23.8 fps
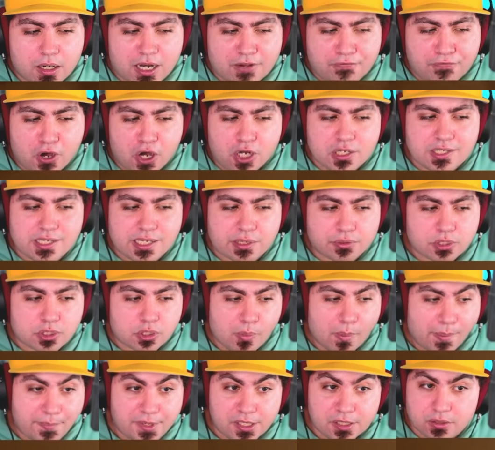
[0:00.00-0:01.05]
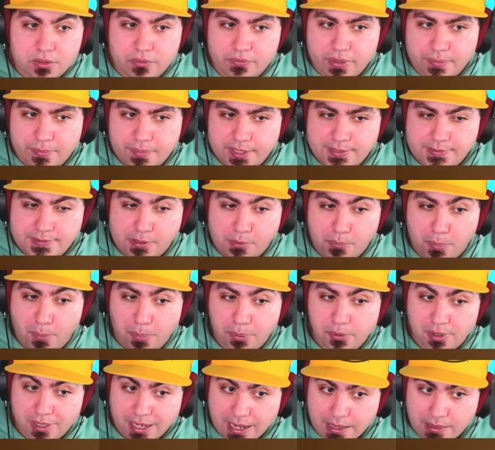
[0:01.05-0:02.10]
Allora forse questo bambino dovrebbe essere un
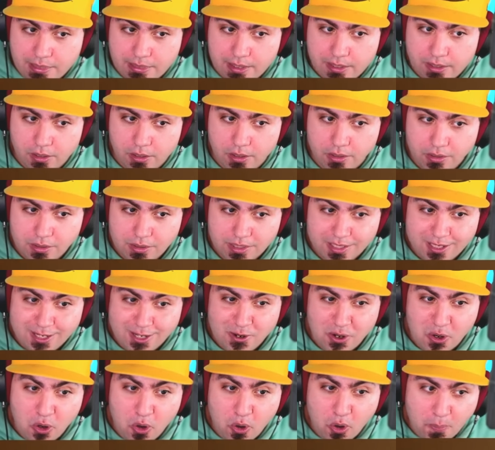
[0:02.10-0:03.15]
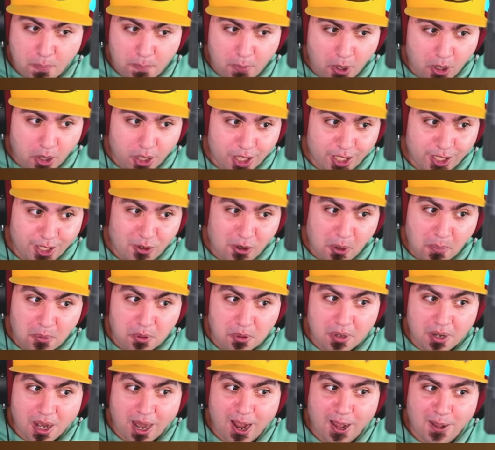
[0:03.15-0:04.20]
po' più grande, no? un pochino più